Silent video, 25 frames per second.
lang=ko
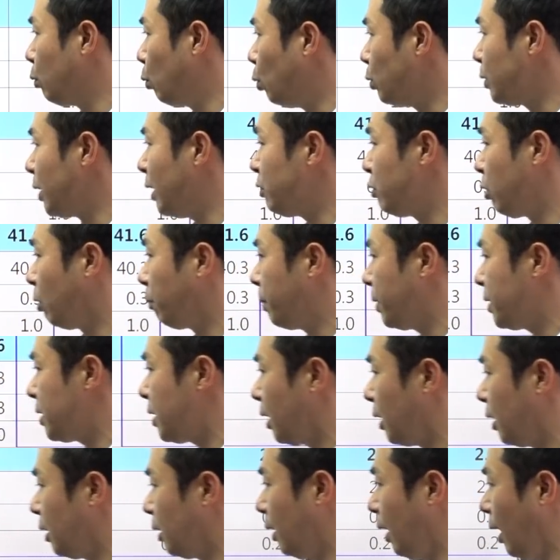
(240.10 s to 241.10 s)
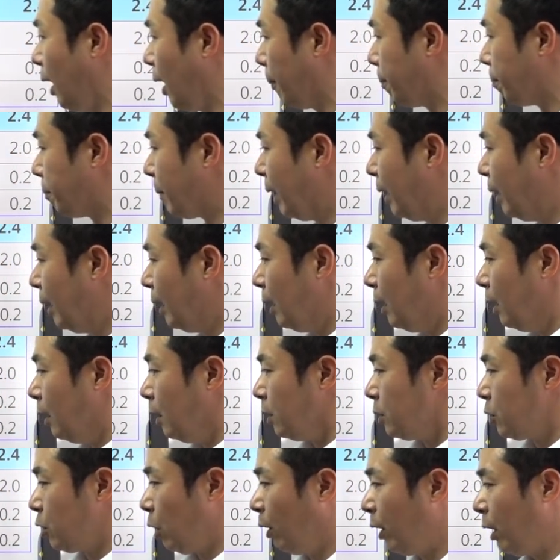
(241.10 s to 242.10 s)
용산정비창인데
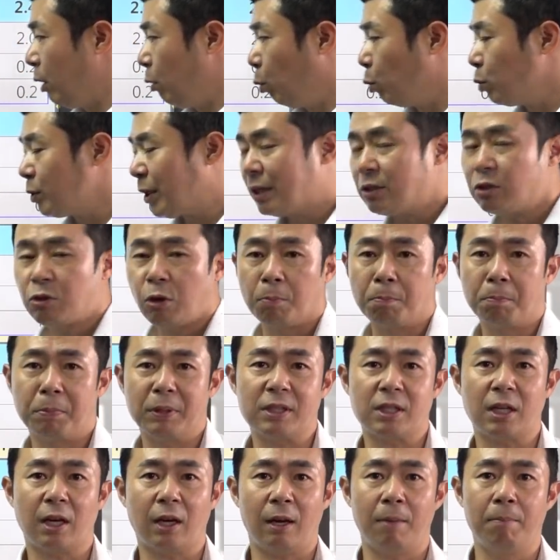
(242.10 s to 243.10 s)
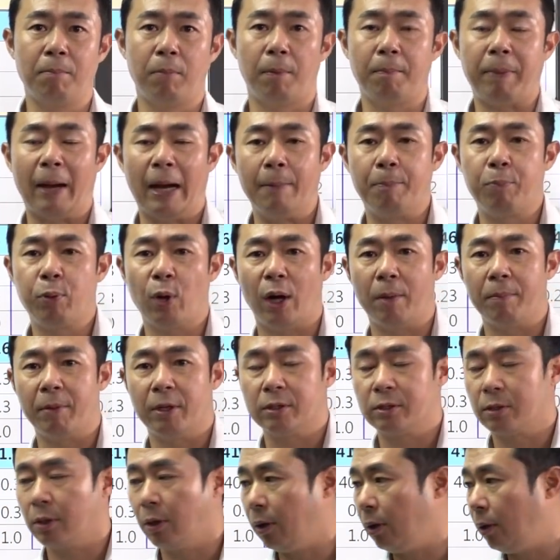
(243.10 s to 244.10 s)
전에 용산정비창 한번
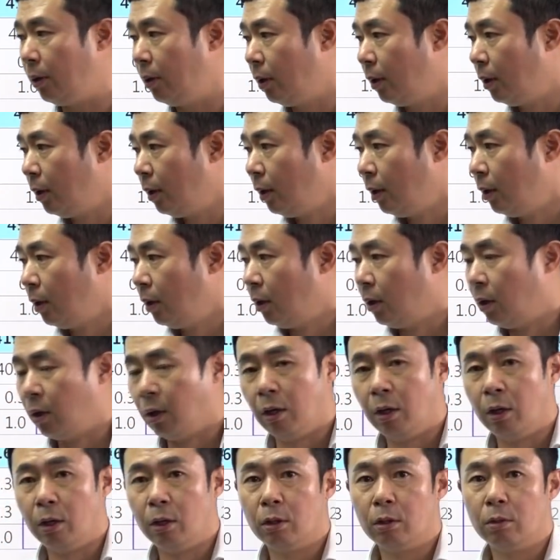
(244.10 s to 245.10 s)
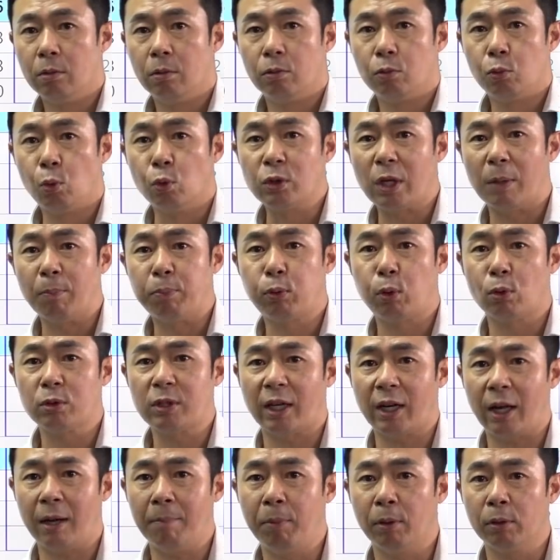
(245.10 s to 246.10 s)
발표하면서 어,
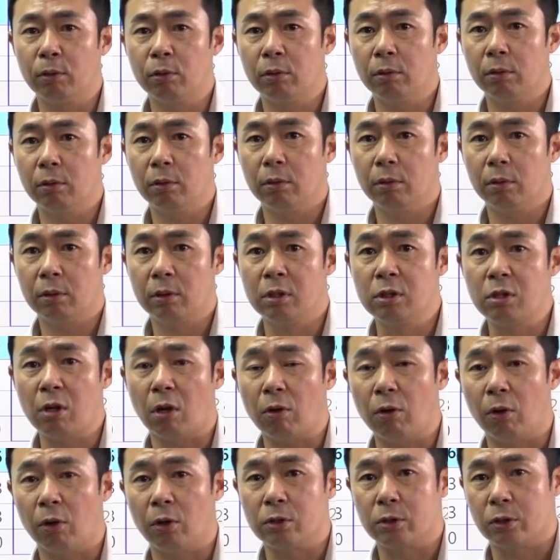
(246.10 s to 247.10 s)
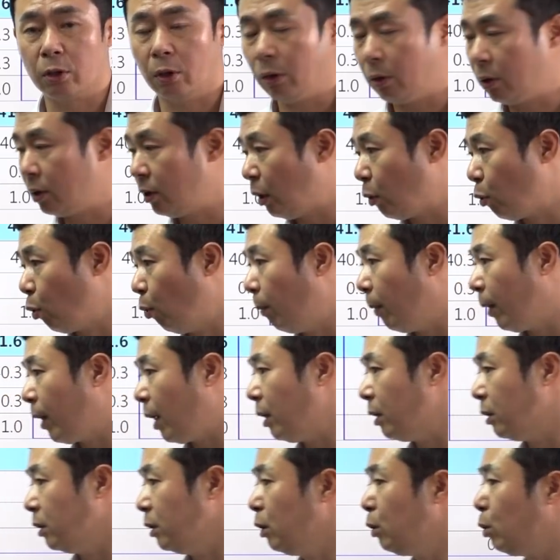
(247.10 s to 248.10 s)
용산부동산이 한번 들썩거렸죠. 근데
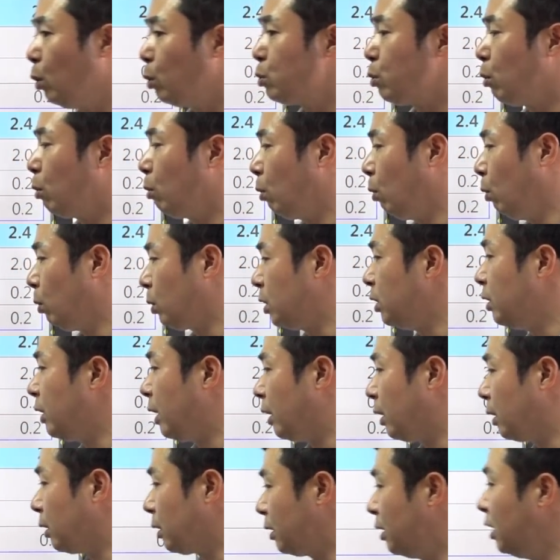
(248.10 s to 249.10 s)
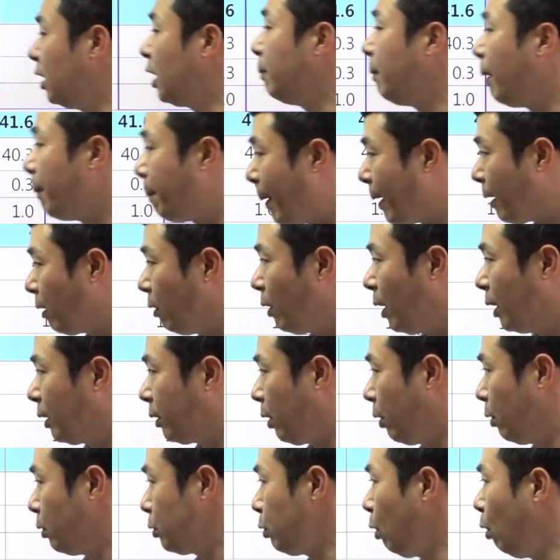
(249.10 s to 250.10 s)
요번에는 의도적으로 그 그림을 뺀 것
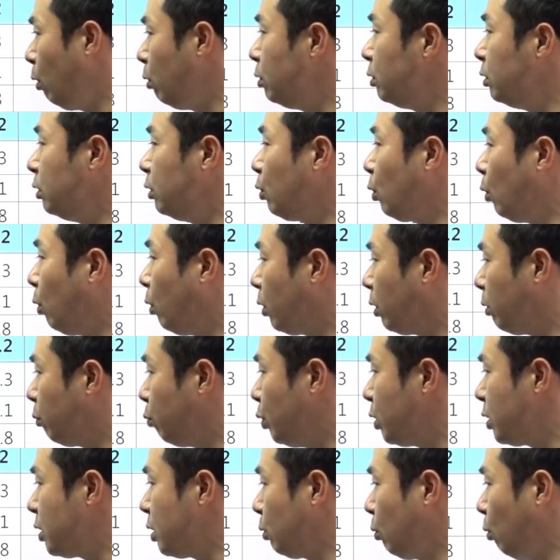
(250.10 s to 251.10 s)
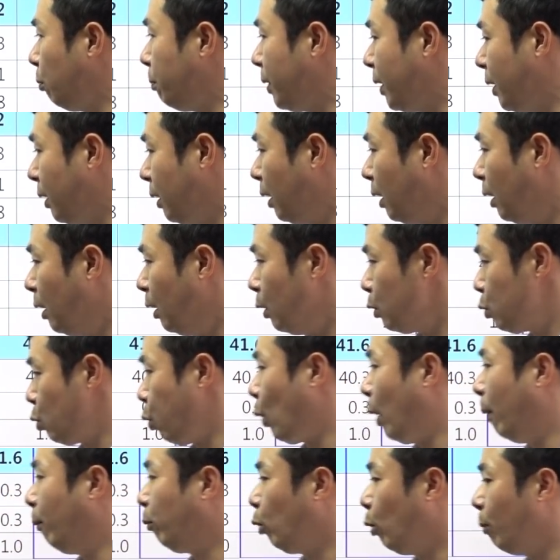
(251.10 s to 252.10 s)
같아요. 서울의료원 위치도 및
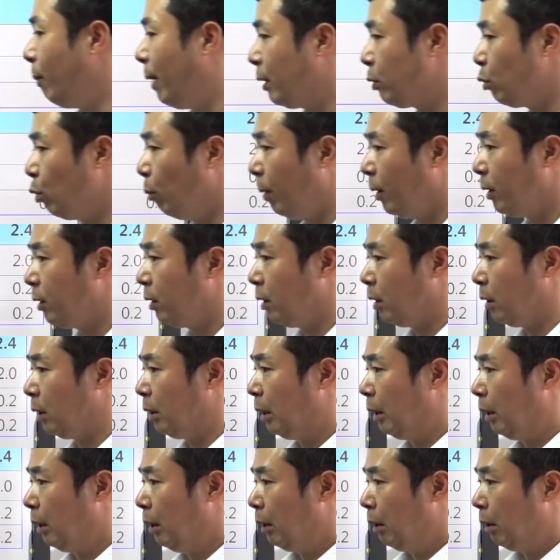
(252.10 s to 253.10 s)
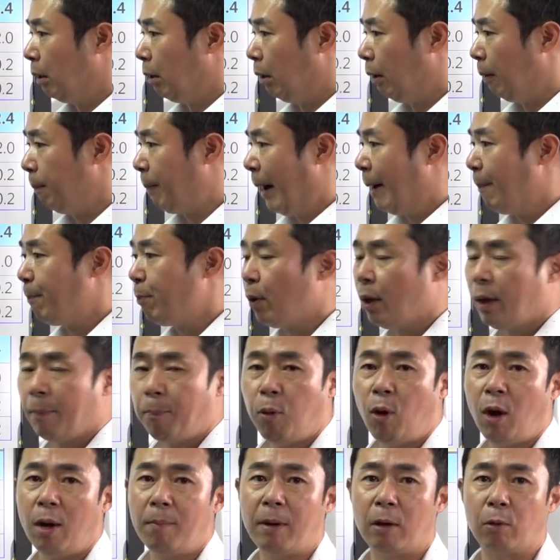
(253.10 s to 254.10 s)
조감도만 요번 어, 발표에
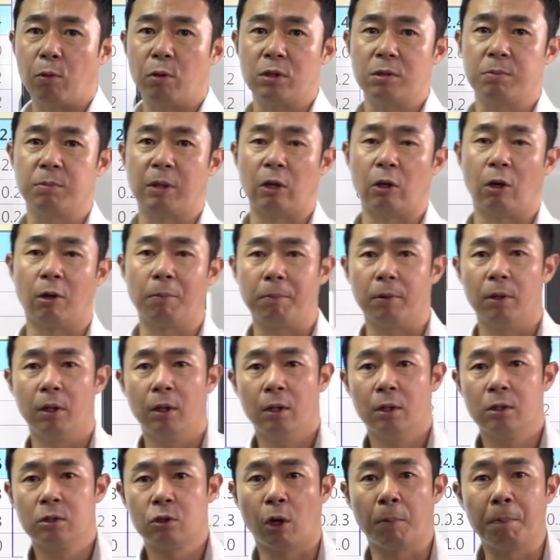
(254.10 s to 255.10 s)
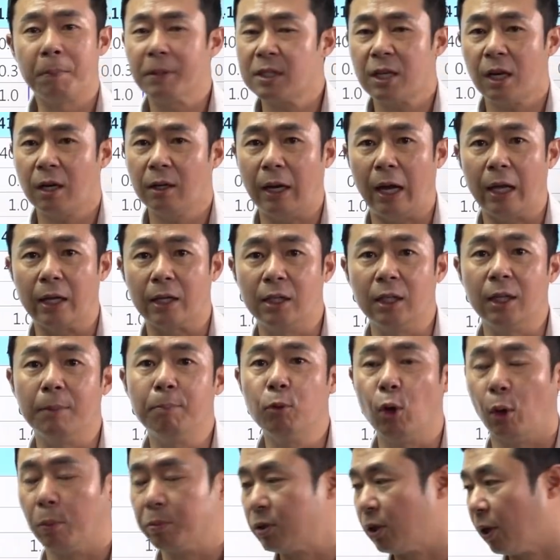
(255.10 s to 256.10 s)
포함하고 있습니다. 영, 정비창은 아예
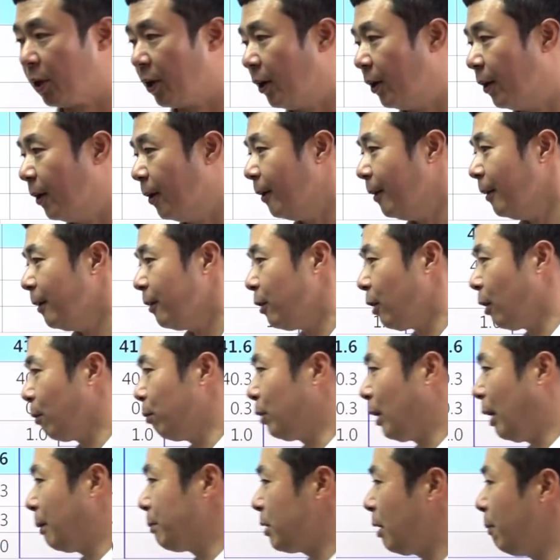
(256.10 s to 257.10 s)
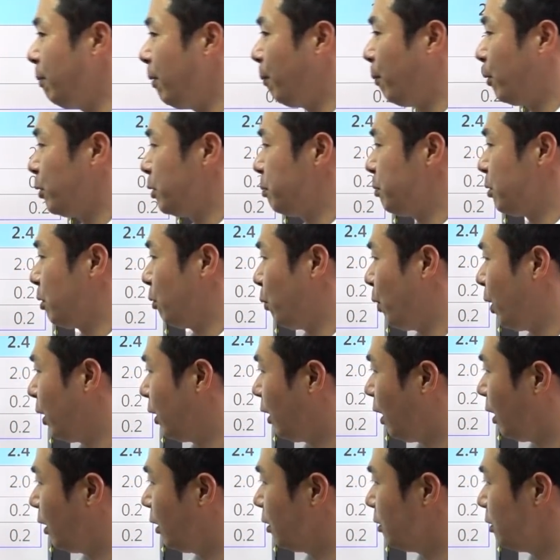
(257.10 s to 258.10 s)
그림도 없어요. 여러분들이 한번 살펴보십시오. 왜
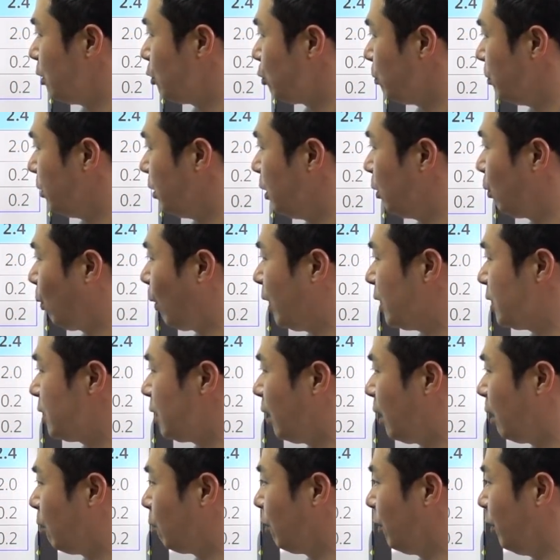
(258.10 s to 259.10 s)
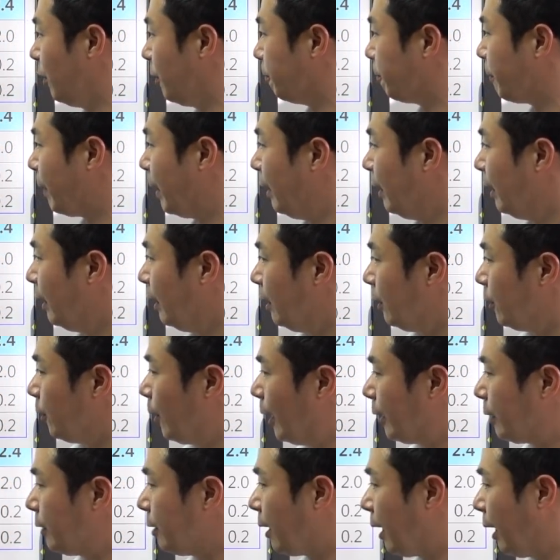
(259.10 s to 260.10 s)
그랬는지 좀 의도가 이상하고요.
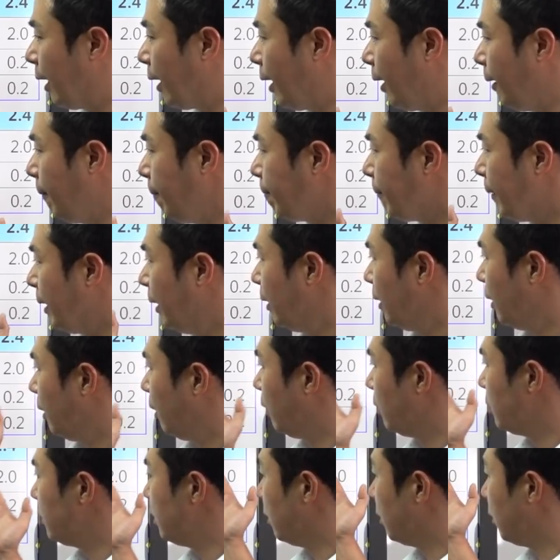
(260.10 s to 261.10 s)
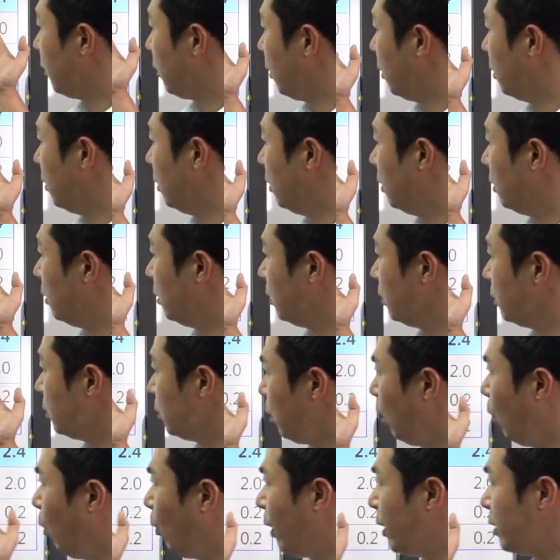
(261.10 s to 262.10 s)
여하튼 간에 어,
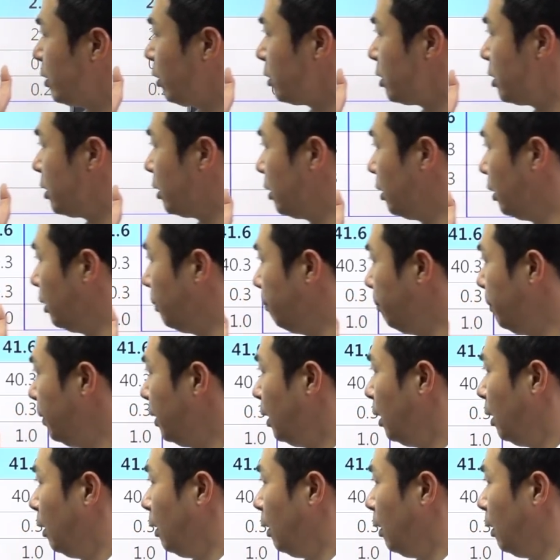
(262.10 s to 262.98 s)
서울에서 지금